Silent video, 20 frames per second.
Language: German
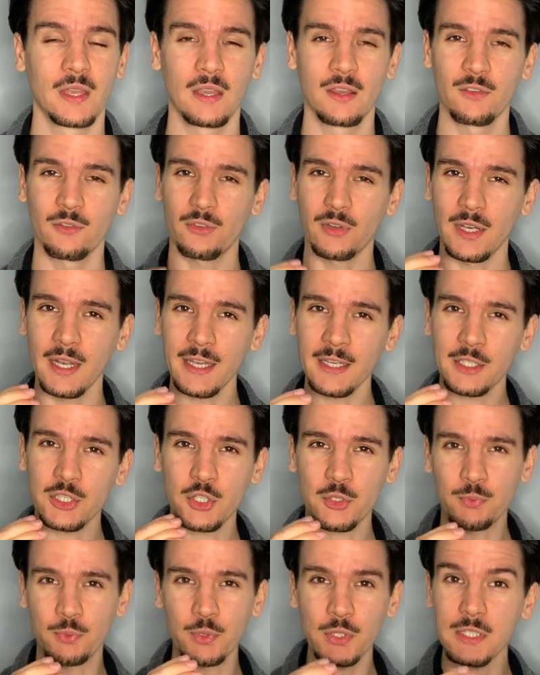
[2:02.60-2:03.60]
Vielleicht
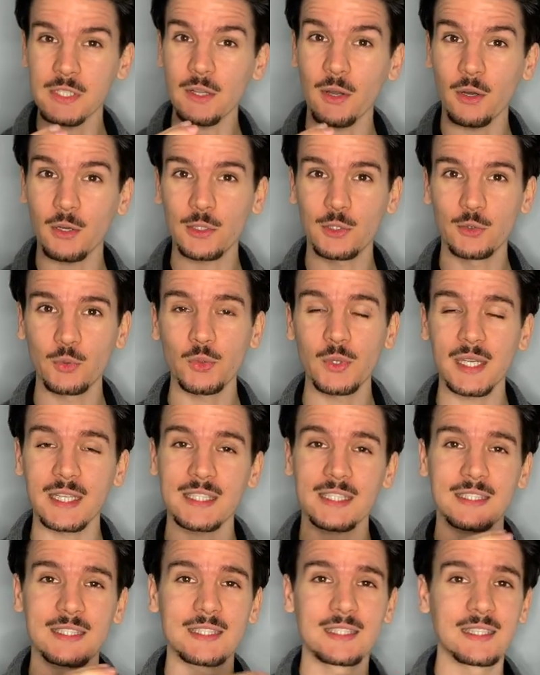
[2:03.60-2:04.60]
spürst auch du
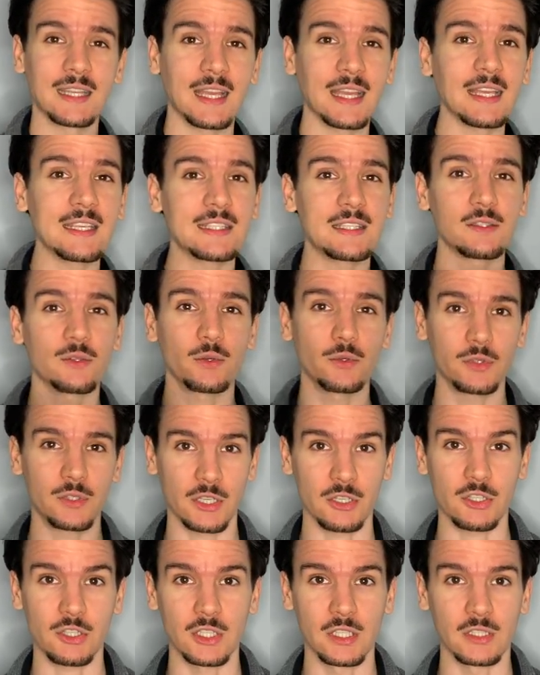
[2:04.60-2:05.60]
jetzt diesen riesen
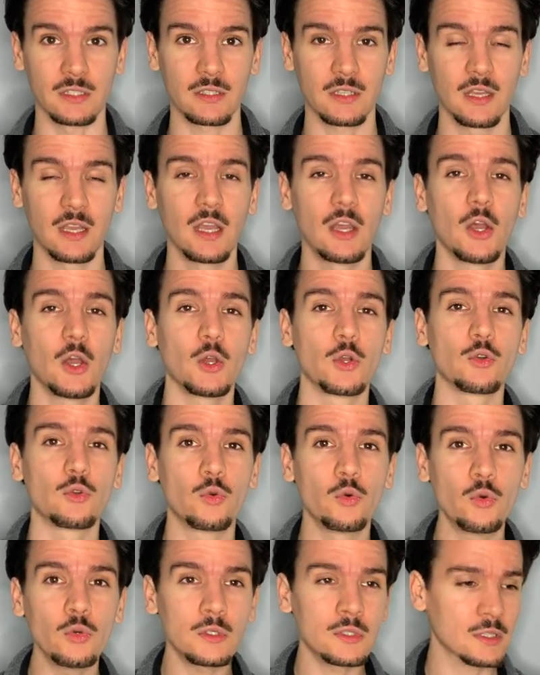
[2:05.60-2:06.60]
Unterschied.
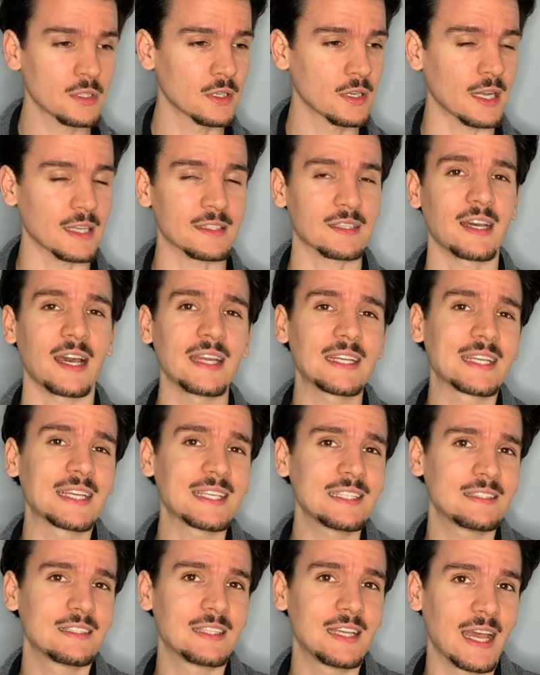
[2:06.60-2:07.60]
Gut hat keine
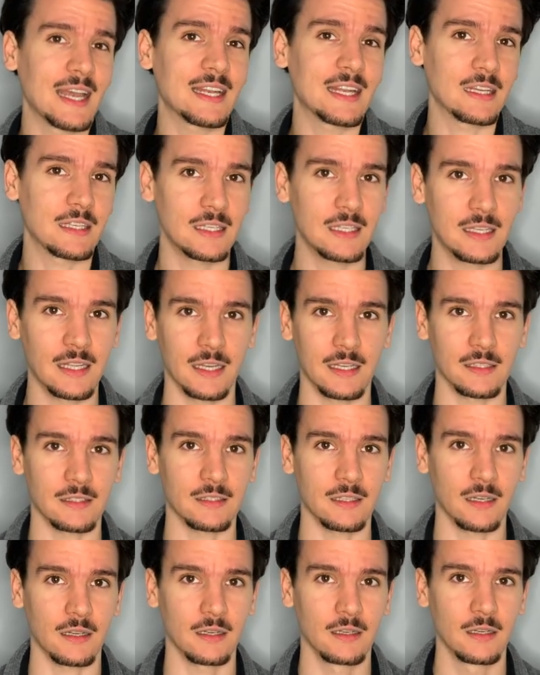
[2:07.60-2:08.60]
richtige Energie
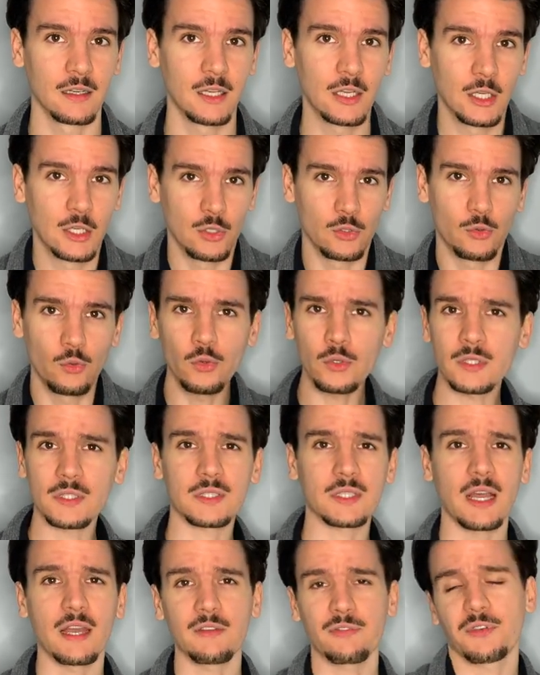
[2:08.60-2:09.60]
dahinter. Gut ist
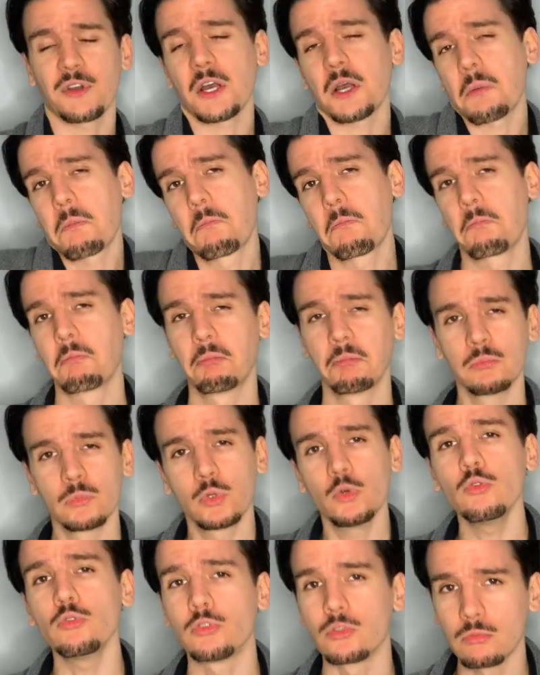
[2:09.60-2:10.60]
einfach
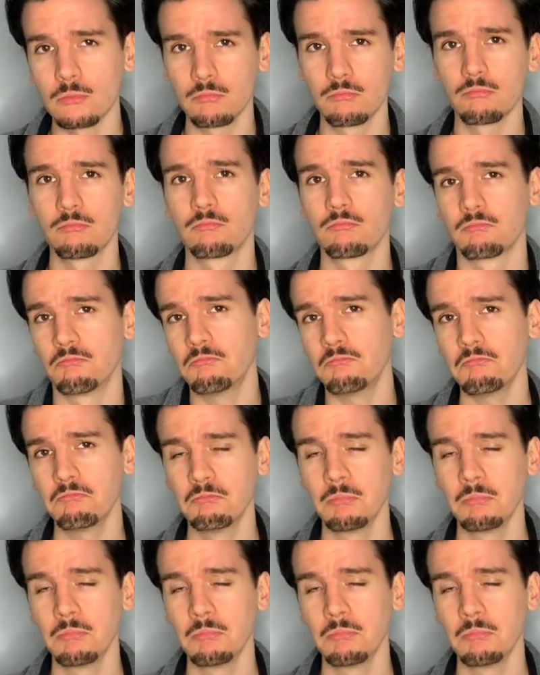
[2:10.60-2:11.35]
gut. Hm?